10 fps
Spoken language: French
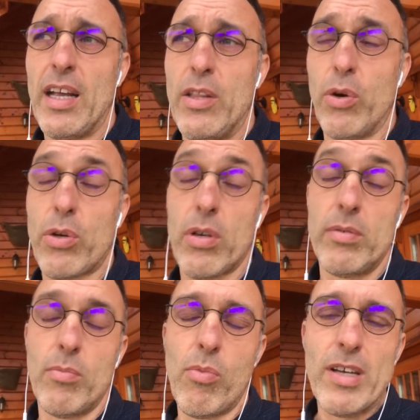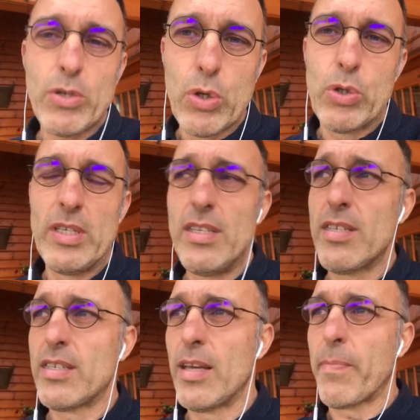Donc moi, ce que je dis,
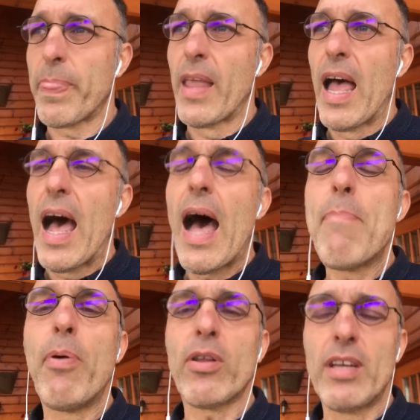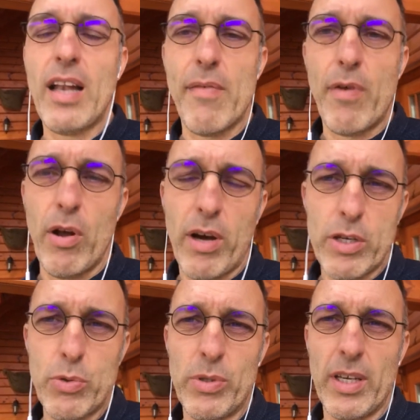c'est apporter de la valeur
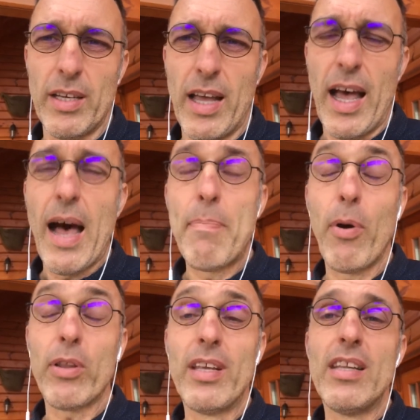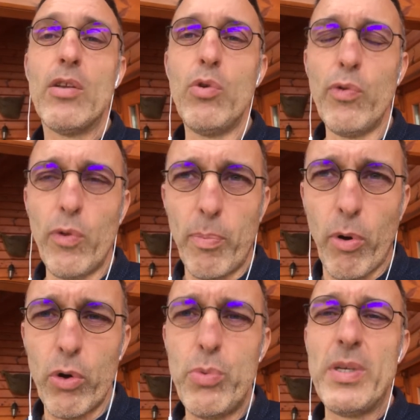ajoutée, apporter des nouveaux
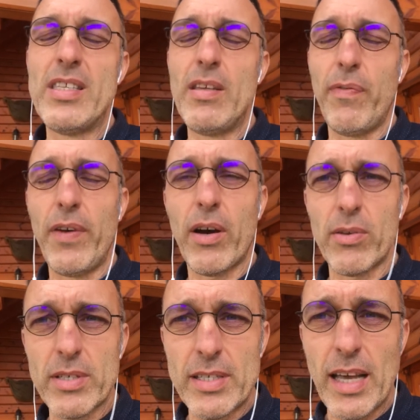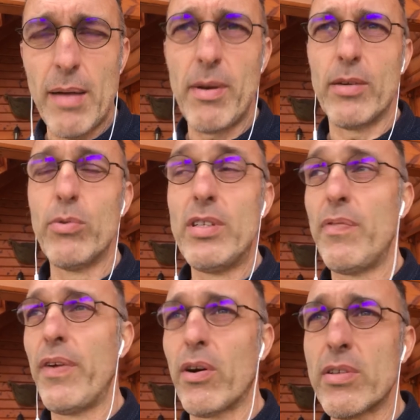produits différenciables ou
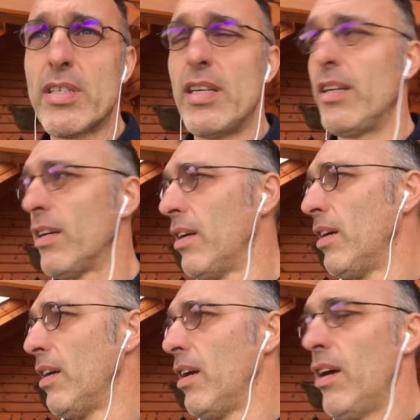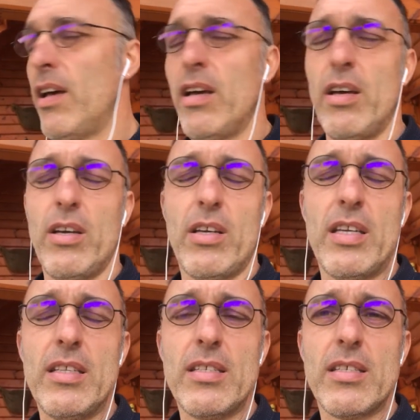différenciés euh, euh,
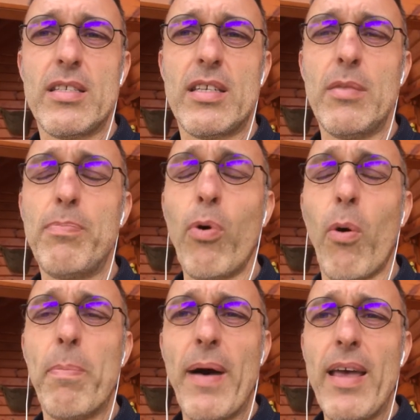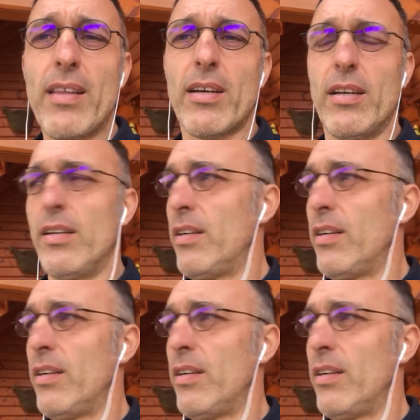qui, ne pourront pas être,